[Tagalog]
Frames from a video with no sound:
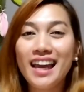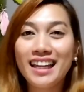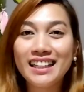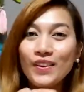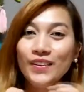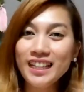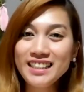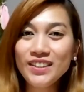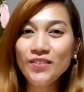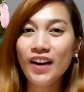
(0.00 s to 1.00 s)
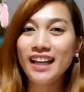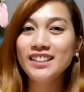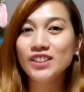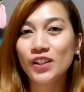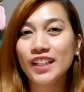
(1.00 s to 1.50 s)
And the reason why
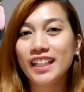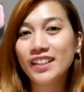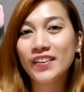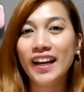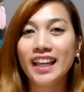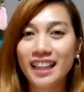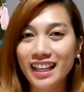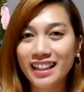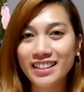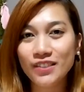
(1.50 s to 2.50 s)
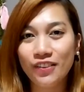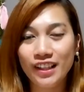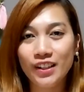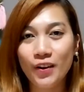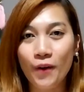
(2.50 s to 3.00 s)
I started creating this
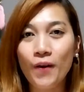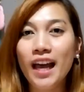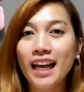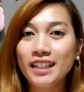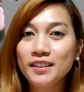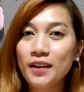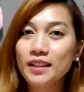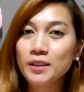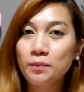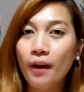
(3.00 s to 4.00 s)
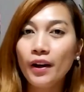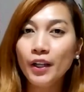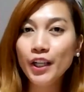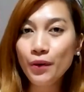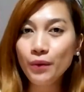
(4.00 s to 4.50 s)
video is to inspire
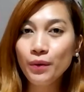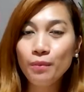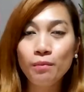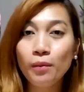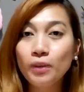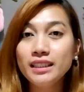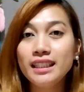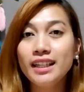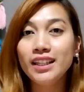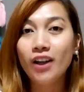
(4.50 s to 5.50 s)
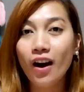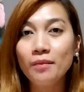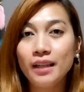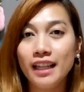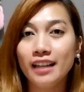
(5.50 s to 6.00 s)
you, mostly young
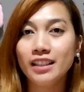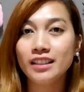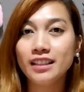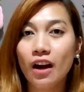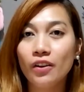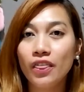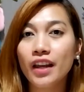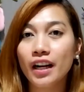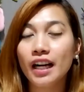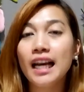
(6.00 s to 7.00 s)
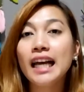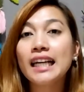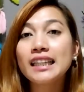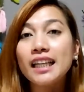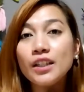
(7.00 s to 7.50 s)
millennials out there,
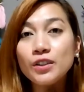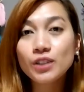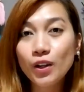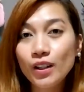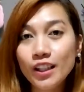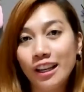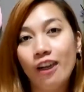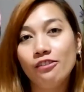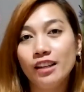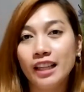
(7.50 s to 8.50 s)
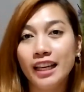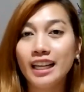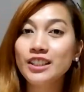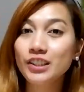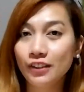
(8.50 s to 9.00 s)
na yung solo traveling
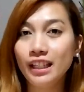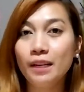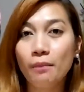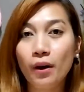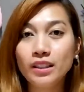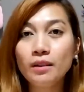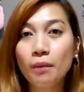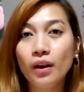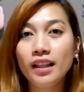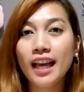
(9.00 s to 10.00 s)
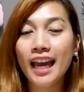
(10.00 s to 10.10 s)
is really possible.